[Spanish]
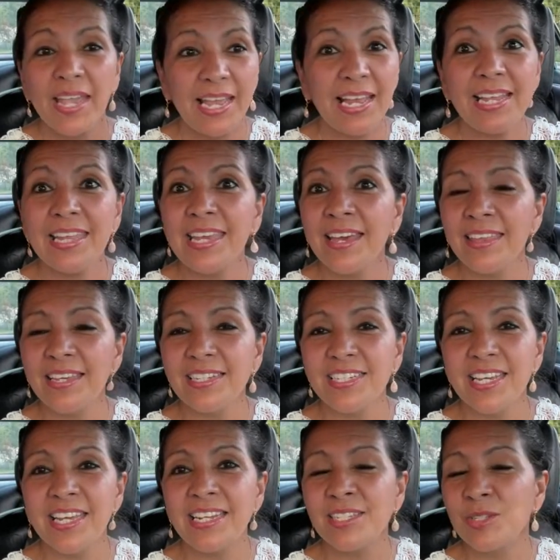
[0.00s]
El día de
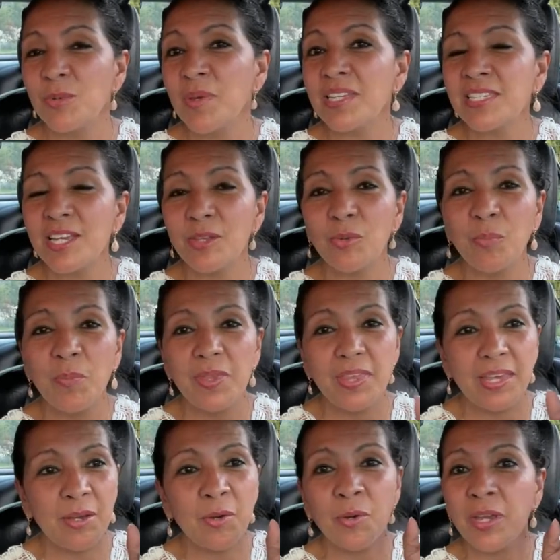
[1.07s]
ayer estuve haciendo un
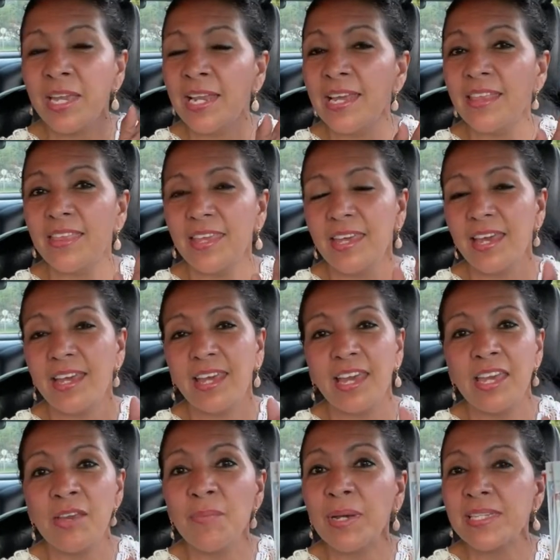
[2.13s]
video y les dije
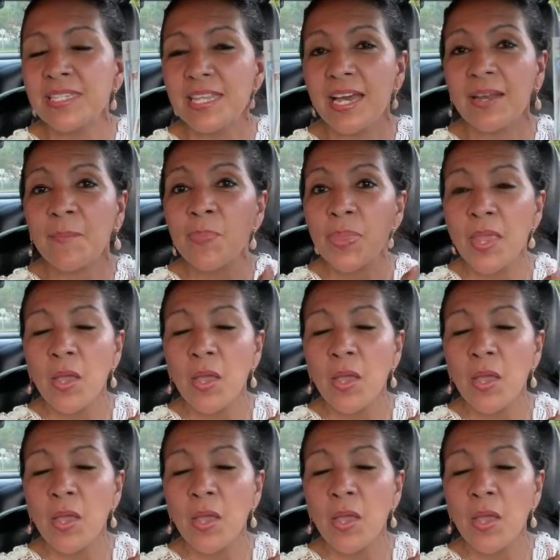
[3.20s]
que iba a estar